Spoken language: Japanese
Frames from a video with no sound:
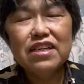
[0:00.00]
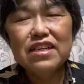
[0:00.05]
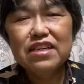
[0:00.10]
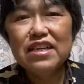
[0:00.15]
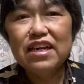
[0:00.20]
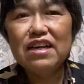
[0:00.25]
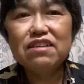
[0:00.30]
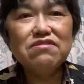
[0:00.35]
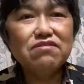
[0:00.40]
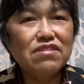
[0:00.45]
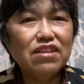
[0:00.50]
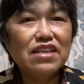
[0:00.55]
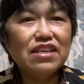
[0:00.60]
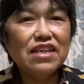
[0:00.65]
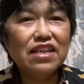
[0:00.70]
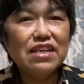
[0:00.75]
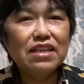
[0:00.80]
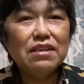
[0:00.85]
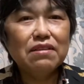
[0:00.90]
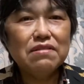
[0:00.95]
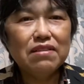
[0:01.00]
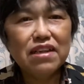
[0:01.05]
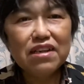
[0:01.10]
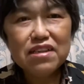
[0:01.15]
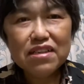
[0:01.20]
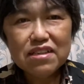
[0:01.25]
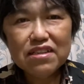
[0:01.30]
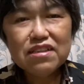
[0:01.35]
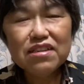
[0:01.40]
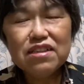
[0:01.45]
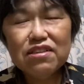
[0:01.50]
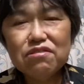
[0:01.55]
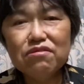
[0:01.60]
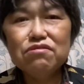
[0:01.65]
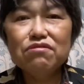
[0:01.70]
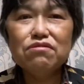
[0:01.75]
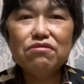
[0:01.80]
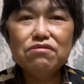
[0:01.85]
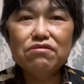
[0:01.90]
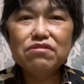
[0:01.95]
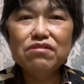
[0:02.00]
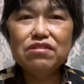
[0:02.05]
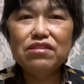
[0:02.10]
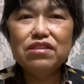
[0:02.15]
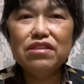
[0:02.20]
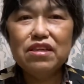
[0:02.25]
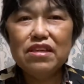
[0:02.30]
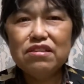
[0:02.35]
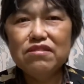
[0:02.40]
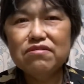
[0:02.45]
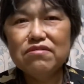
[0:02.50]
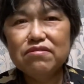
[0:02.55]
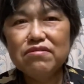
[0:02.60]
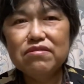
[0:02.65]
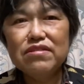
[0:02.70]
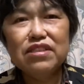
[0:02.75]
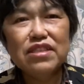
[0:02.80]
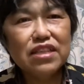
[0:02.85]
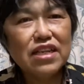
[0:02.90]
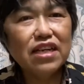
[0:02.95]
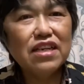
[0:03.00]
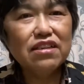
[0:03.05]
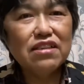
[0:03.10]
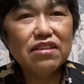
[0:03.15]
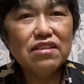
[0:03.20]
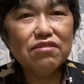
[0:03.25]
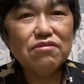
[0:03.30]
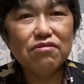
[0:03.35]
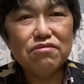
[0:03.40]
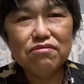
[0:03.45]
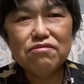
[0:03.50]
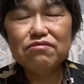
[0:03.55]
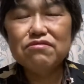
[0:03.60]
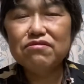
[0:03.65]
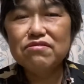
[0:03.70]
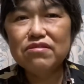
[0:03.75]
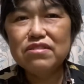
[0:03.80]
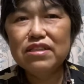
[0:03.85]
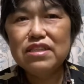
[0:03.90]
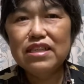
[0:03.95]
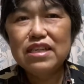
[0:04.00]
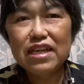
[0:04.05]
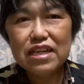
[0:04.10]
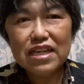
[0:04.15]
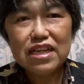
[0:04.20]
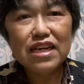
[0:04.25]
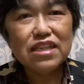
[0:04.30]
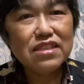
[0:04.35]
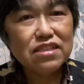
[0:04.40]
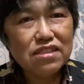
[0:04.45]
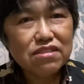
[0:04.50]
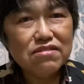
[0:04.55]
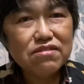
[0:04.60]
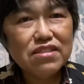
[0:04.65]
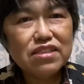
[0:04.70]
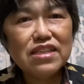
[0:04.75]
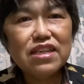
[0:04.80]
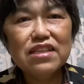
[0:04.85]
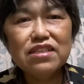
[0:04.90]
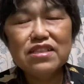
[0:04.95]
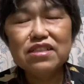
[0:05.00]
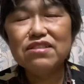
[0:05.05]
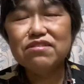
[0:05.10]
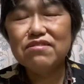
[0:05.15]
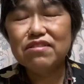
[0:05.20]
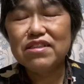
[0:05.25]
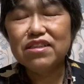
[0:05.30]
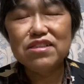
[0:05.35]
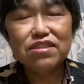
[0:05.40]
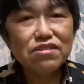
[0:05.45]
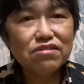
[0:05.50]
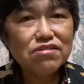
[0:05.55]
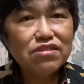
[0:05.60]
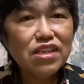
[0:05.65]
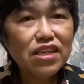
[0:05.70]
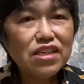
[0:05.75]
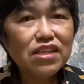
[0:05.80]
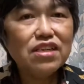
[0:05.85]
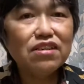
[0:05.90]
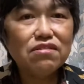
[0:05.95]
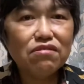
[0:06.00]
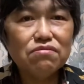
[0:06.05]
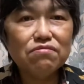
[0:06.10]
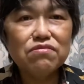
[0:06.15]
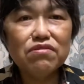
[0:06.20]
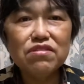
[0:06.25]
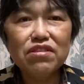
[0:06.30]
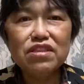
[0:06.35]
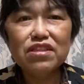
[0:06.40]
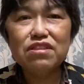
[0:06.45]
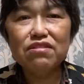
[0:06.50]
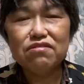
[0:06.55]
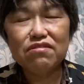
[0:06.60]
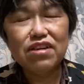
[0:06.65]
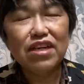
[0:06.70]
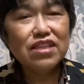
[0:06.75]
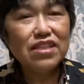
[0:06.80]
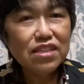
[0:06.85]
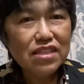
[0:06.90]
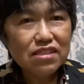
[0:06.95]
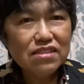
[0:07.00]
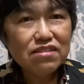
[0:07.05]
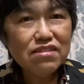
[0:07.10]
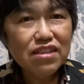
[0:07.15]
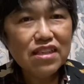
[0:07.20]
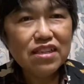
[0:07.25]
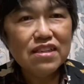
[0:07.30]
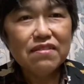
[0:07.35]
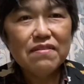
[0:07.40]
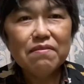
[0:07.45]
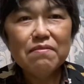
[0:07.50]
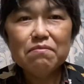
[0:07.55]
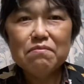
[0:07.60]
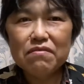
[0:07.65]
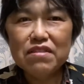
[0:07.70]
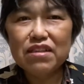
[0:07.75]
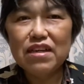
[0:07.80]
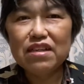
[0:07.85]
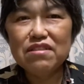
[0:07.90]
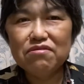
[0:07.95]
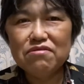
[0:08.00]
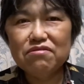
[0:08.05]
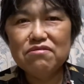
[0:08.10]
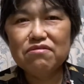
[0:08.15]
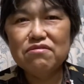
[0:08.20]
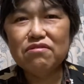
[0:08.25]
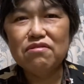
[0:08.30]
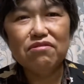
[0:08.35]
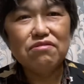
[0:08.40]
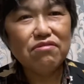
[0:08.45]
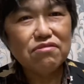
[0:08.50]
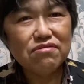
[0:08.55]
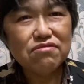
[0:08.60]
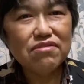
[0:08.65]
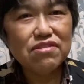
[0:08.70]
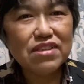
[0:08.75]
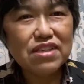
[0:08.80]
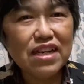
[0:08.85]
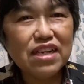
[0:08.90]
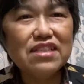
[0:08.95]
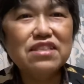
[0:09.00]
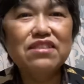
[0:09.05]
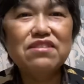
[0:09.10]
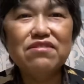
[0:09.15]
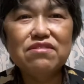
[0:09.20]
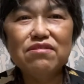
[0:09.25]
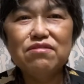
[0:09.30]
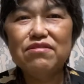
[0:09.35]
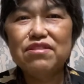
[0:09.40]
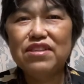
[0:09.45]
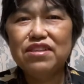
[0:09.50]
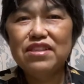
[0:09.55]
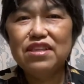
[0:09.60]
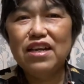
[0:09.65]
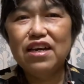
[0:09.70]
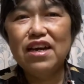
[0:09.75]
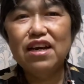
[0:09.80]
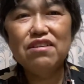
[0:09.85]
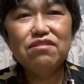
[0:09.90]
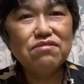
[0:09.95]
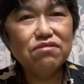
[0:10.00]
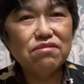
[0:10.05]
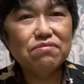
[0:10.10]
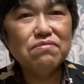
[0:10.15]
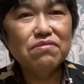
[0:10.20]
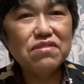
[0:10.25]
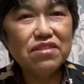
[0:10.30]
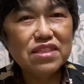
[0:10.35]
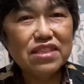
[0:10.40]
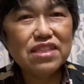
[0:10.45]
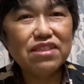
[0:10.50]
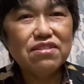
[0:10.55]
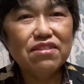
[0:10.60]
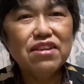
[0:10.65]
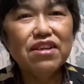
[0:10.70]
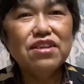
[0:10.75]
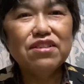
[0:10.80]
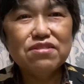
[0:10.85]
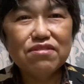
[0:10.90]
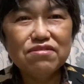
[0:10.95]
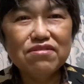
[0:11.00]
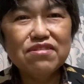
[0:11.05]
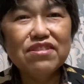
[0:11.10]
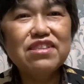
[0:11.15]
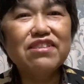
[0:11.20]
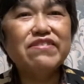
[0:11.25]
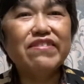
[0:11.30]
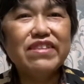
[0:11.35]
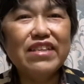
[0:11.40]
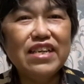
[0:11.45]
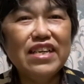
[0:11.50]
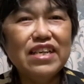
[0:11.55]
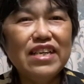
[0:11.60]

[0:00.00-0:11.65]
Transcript: ある中、なかなかね孤独っていう時間、孤独にね感じる時間っていうのはね少ないかと思うんですけど、必ずね孤独に感じる時ってあると思うんですけど、その時はね